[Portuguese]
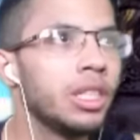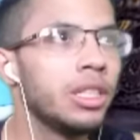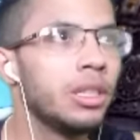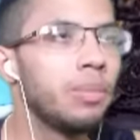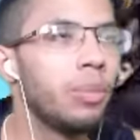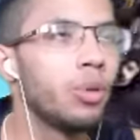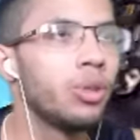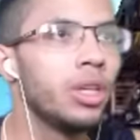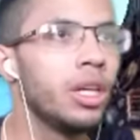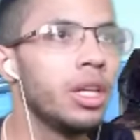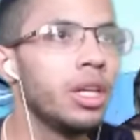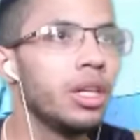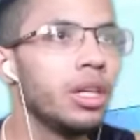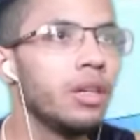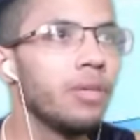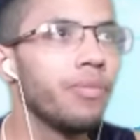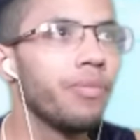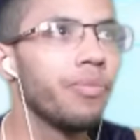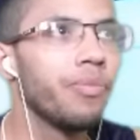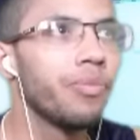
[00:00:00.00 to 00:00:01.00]
gente
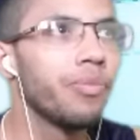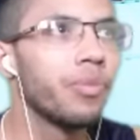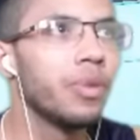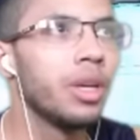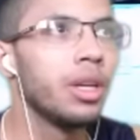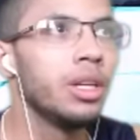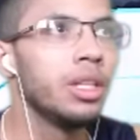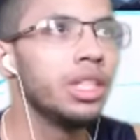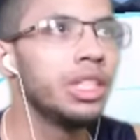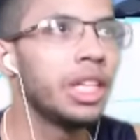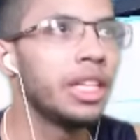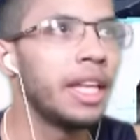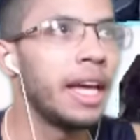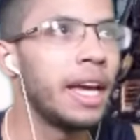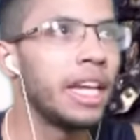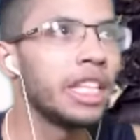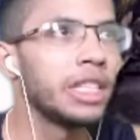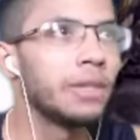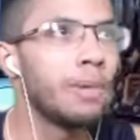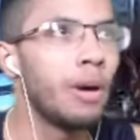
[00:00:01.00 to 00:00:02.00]
poder já dar
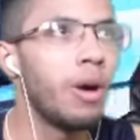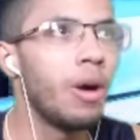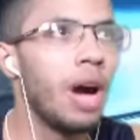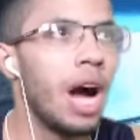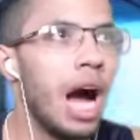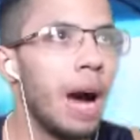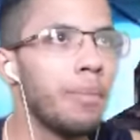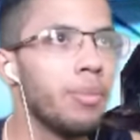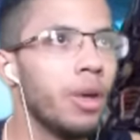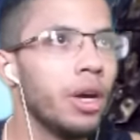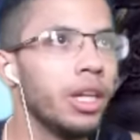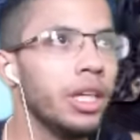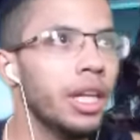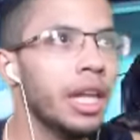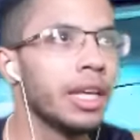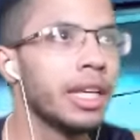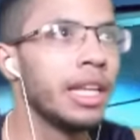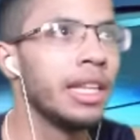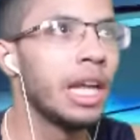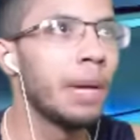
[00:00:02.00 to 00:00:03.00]
respawn rápido aí,
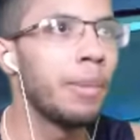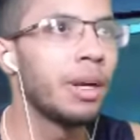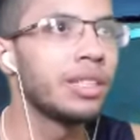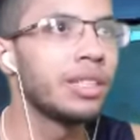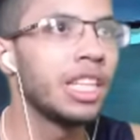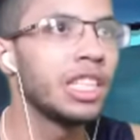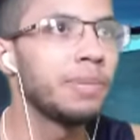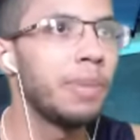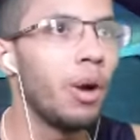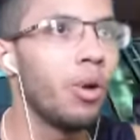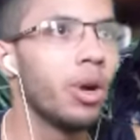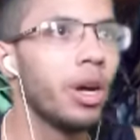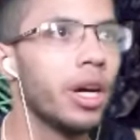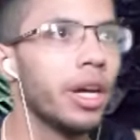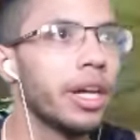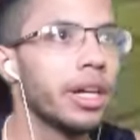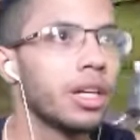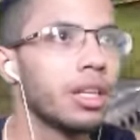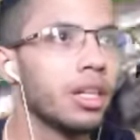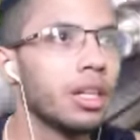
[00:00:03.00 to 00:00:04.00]
né? Quem dá mais respawn
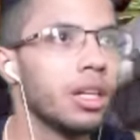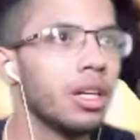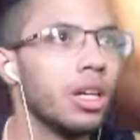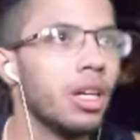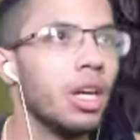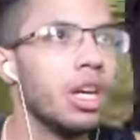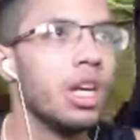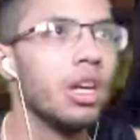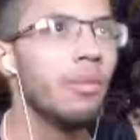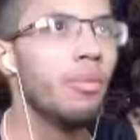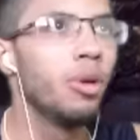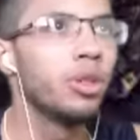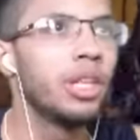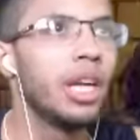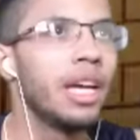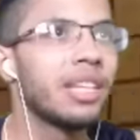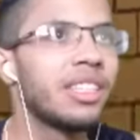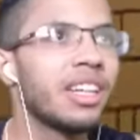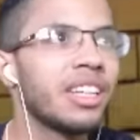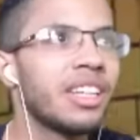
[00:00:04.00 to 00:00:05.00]
ganha, galera. Eu
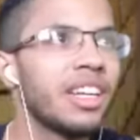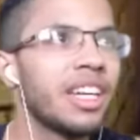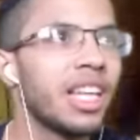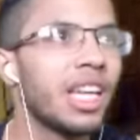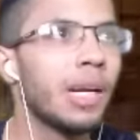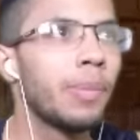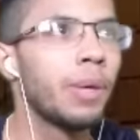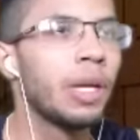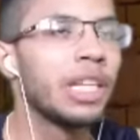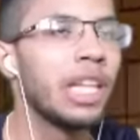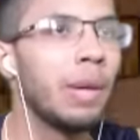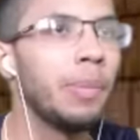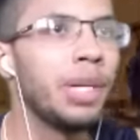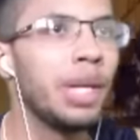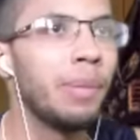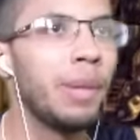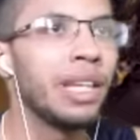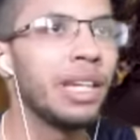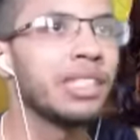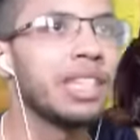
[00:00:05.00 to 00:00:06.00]
botei essa aqui, galera, porque
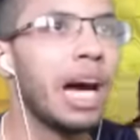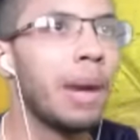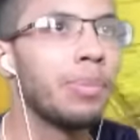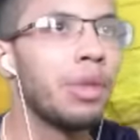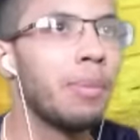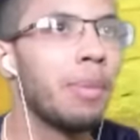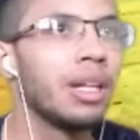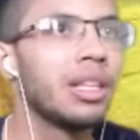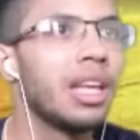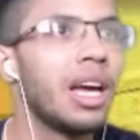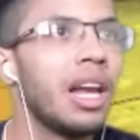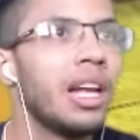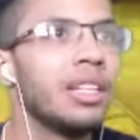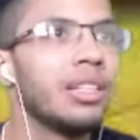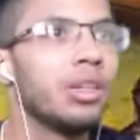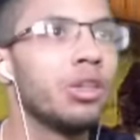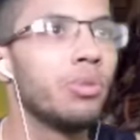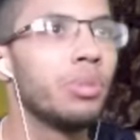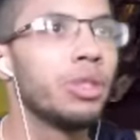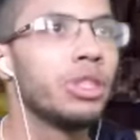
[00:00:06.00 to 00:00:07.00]
termina mais rápido a batalha,
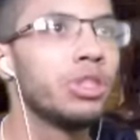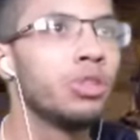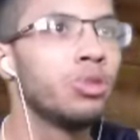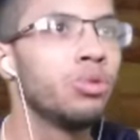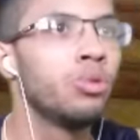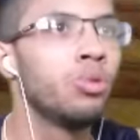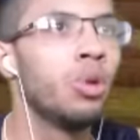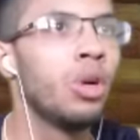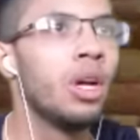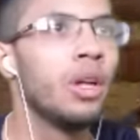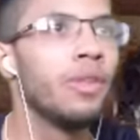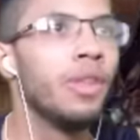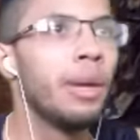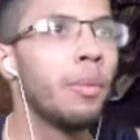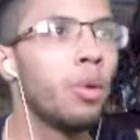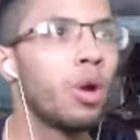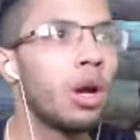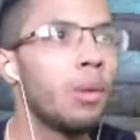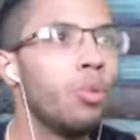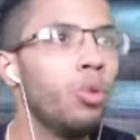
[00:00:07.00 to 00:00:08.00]
então não preciso
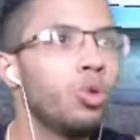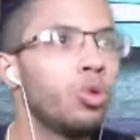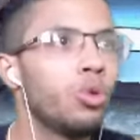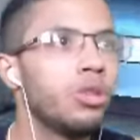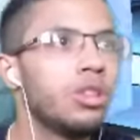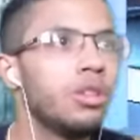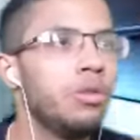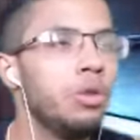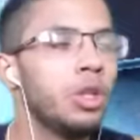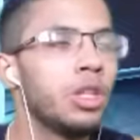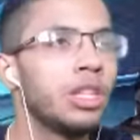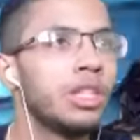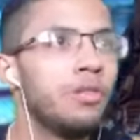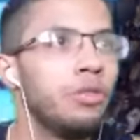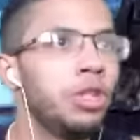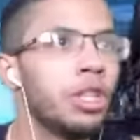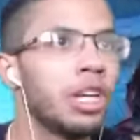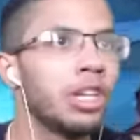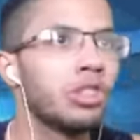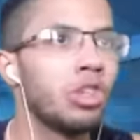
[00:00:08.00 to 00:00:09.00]
demorar muito com esse vídeo, que esse
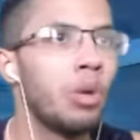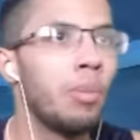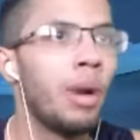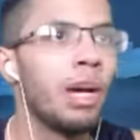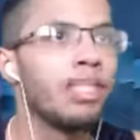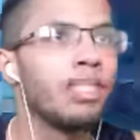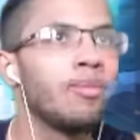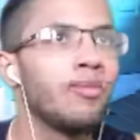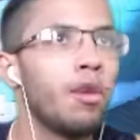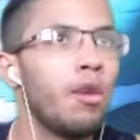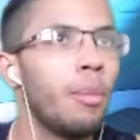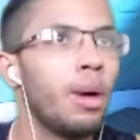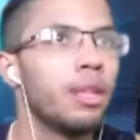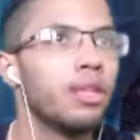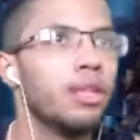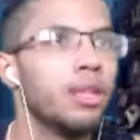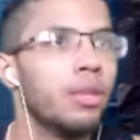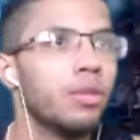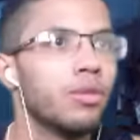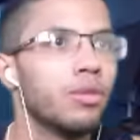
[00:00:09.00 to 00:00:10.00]
vídeo aqui é só mais
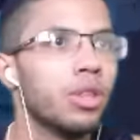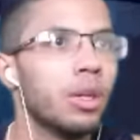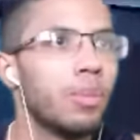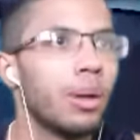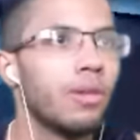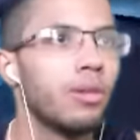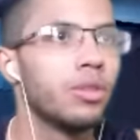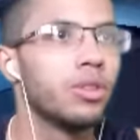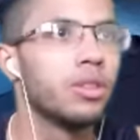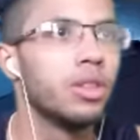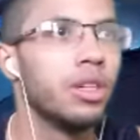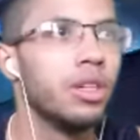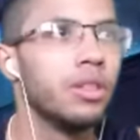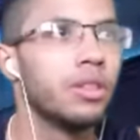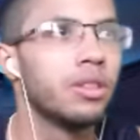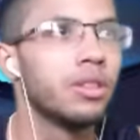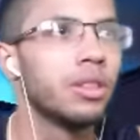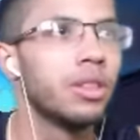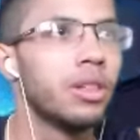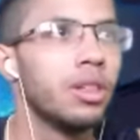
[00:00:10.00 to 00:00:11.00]
informativo, né, pra
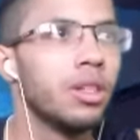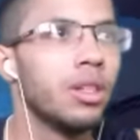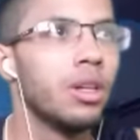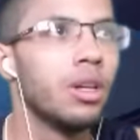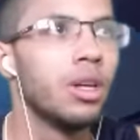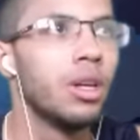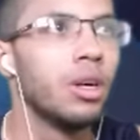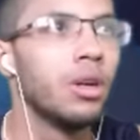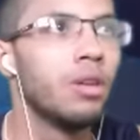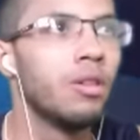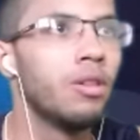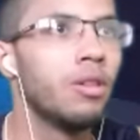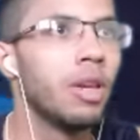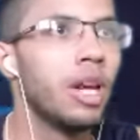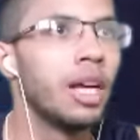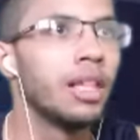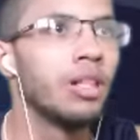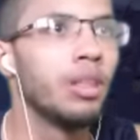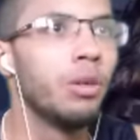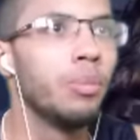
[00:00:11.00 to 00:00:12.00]
vocês. Vamos
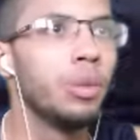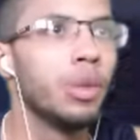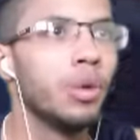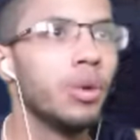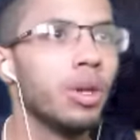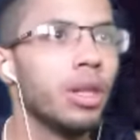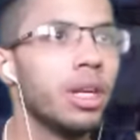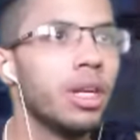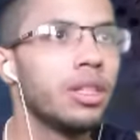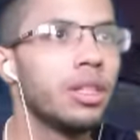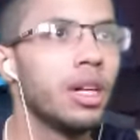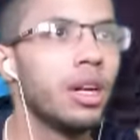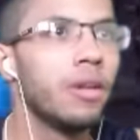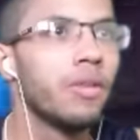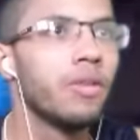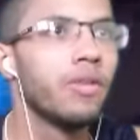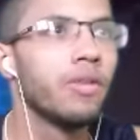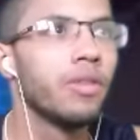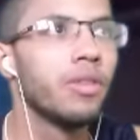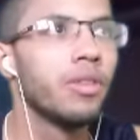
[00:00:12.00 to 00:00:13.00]
lá, dando uma piruleta.
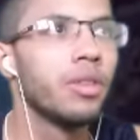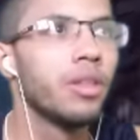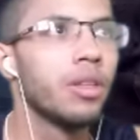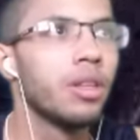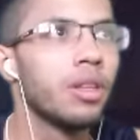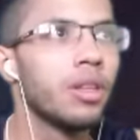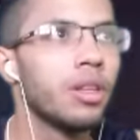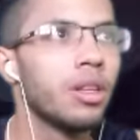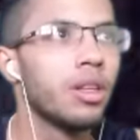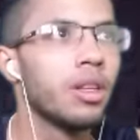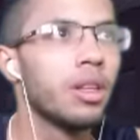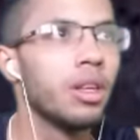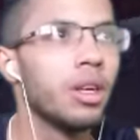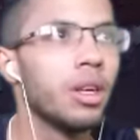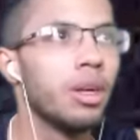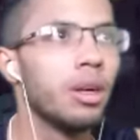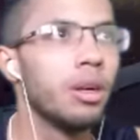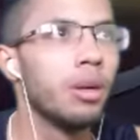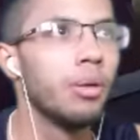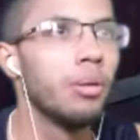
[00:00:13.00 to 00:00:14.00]

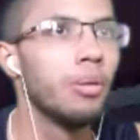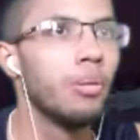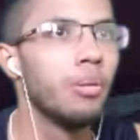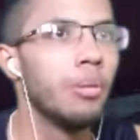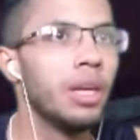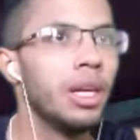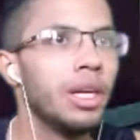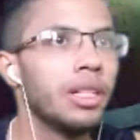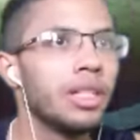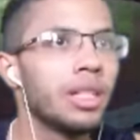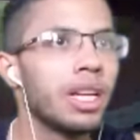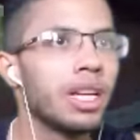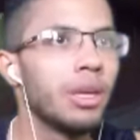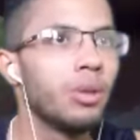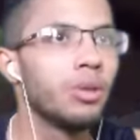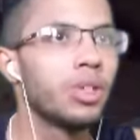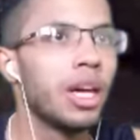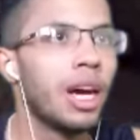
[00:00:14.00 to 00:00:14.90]
Beleza, cadê os